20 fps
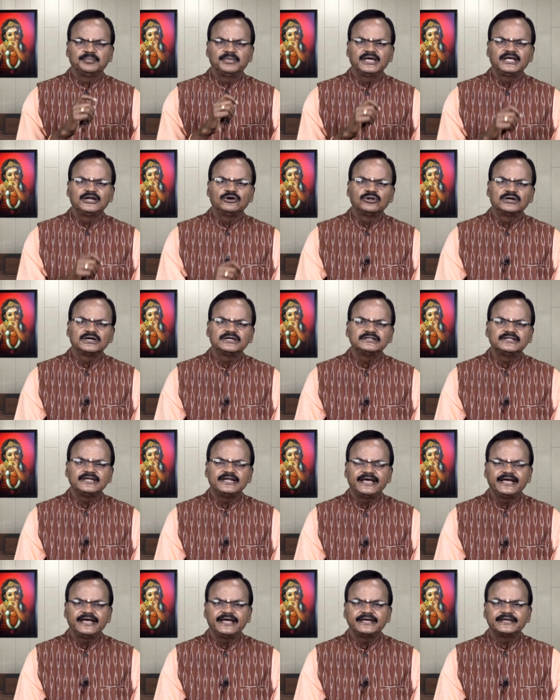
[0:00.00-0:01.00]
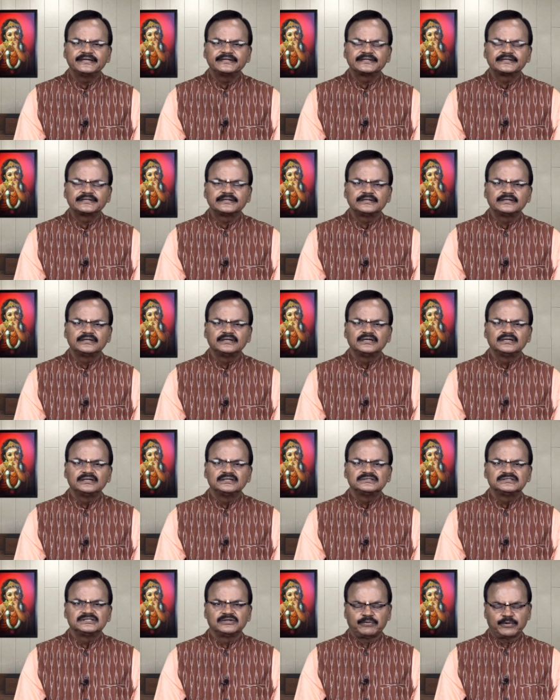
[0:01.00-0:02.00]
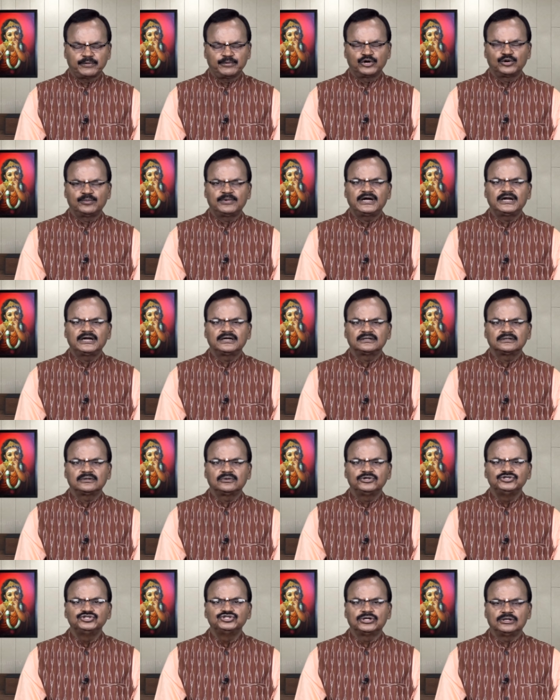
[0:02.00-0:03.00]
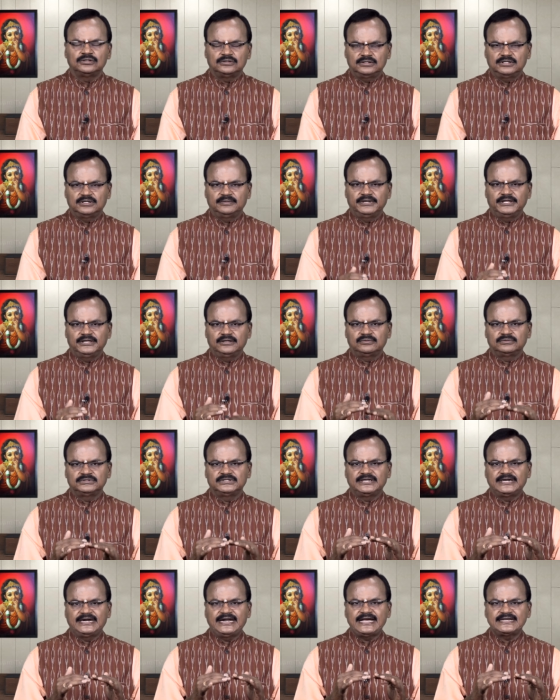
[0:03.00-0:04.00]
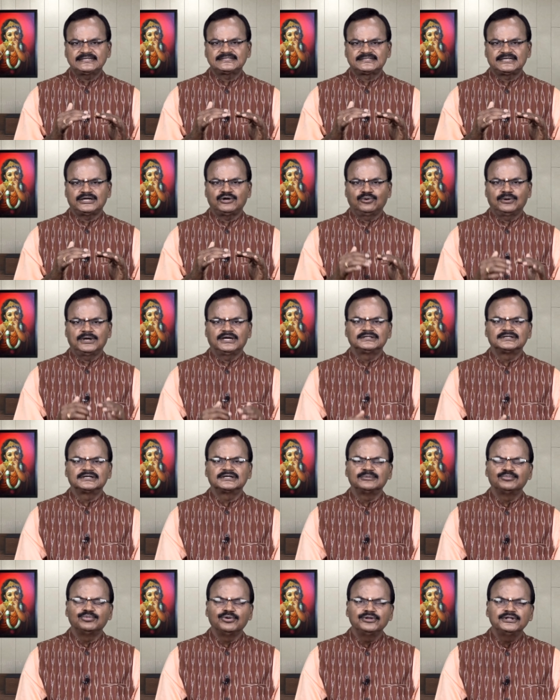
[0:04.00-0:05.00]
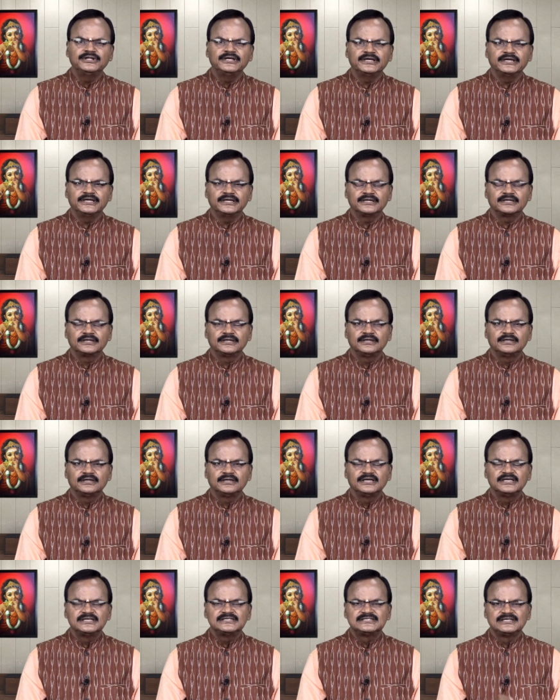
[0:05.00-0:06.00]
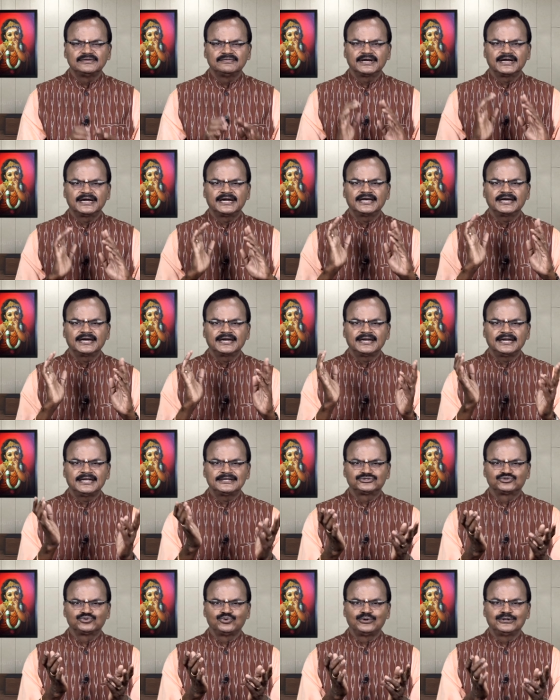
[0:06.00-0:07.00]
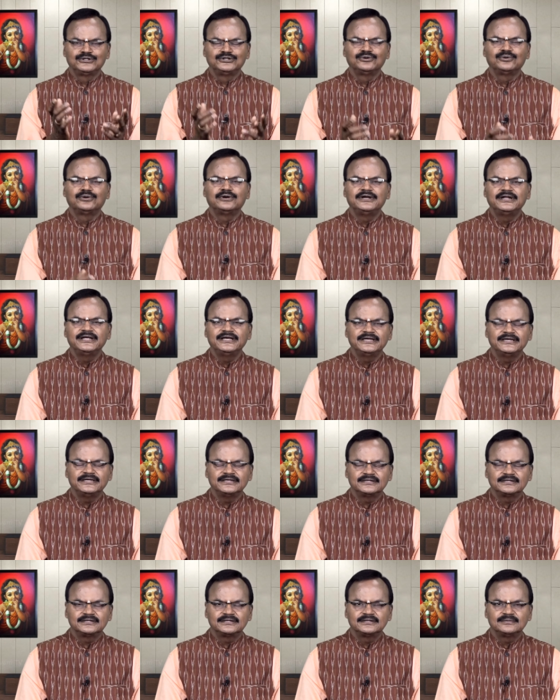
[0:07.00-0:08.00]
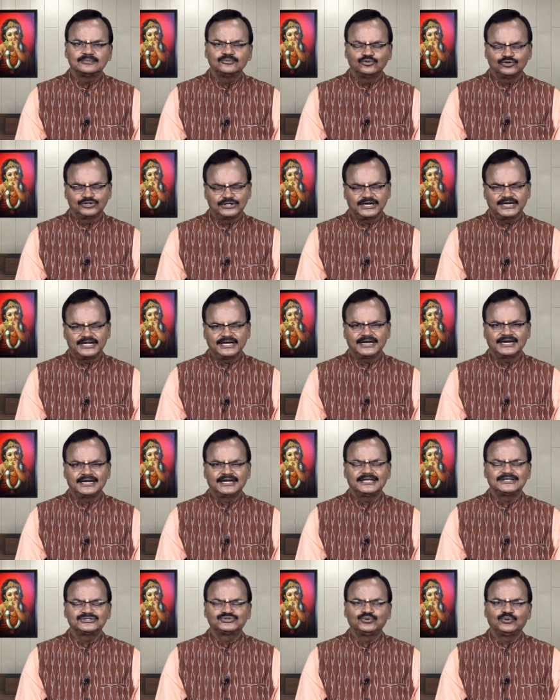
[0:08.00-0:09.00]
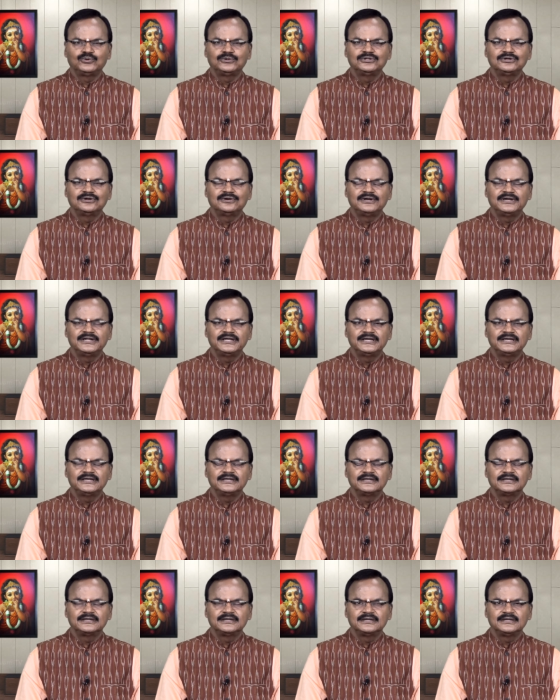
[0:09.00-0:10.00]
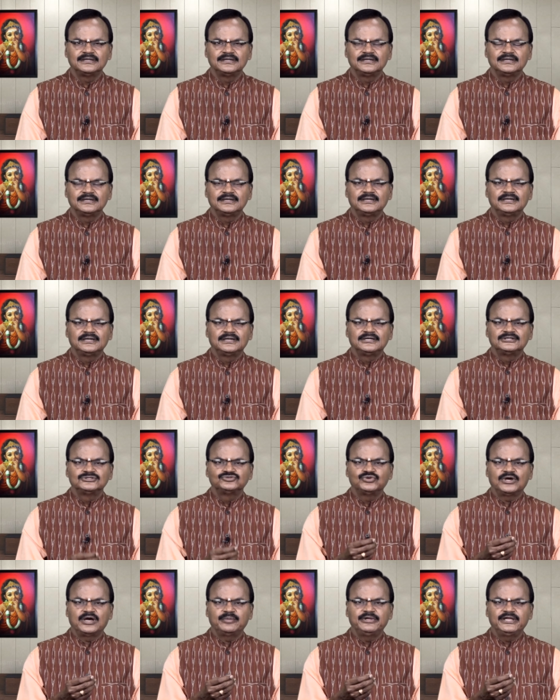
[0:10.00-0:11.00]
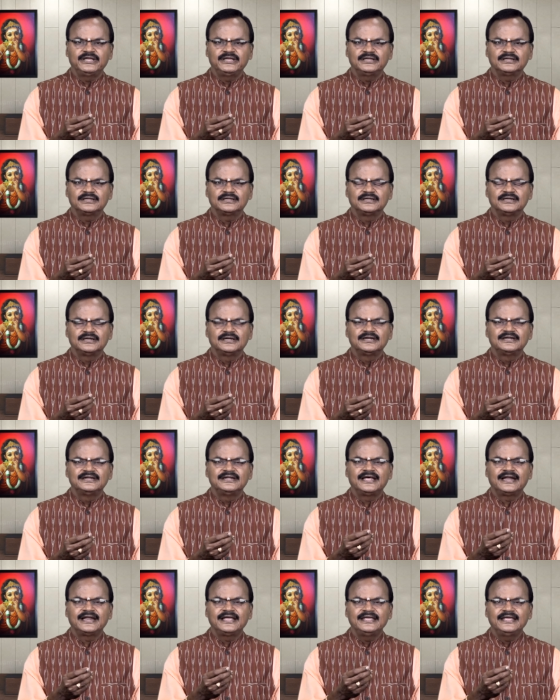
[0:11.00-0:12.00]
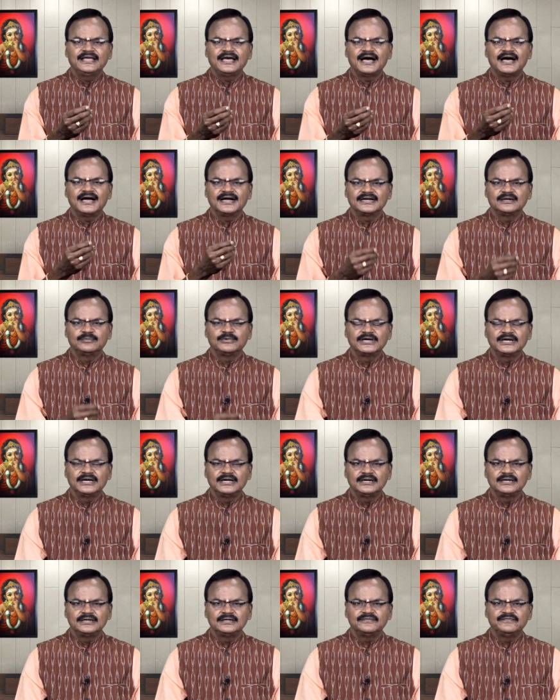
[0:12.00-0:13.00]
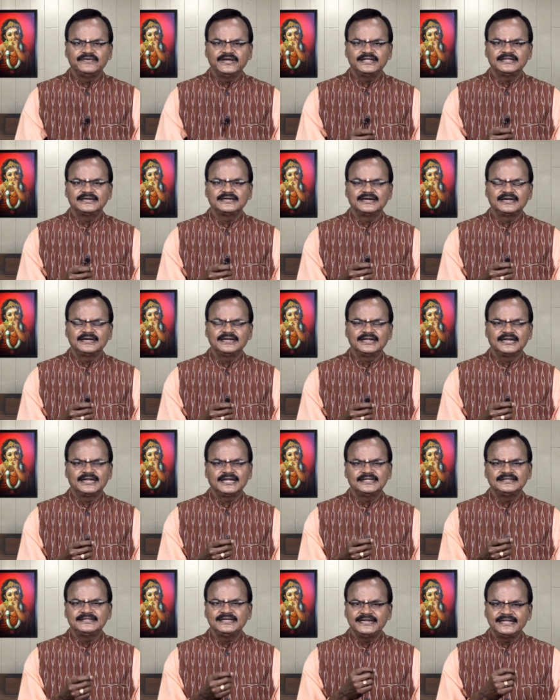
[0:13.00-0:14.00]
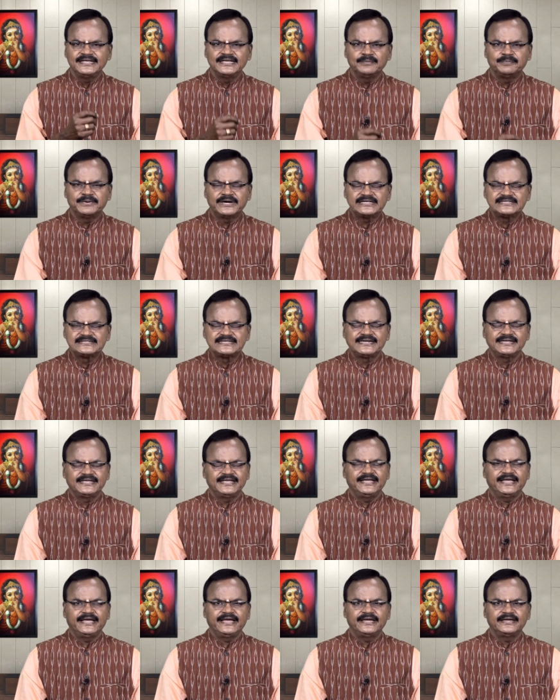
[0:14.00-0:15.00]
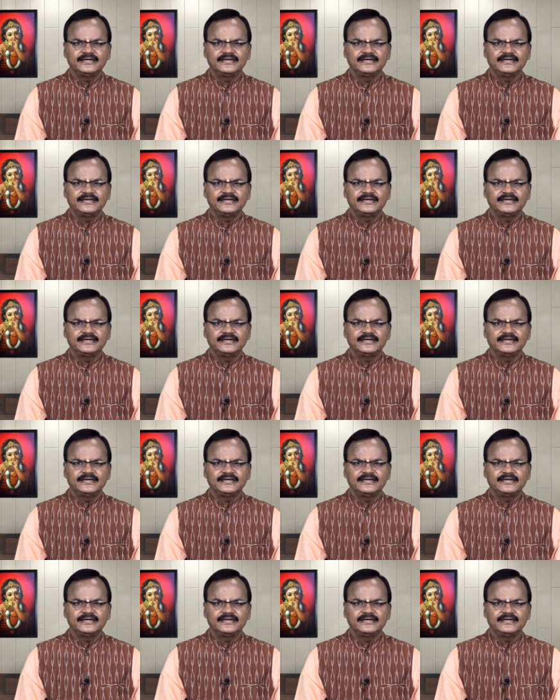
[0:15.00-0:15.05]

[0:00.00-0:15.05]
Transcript: மேலுலகத்தில் சிவபெருமான் கொஞ்சம் அப்படி கொஞ்சம் ரிலாக்ஸ்டாக உட்காந்துருக்கும்போது சிவகணங்கள்லாம் சூழ்ந்து கொண்டு பூதகணங்கள்லாம் சூழ்ந்து கொண்டு சுவாமி நிறைய ஆகமங்கள் வேதங்கள் எல்லாத்தையும் நீங்கள் படைச்சிருக்கீங்க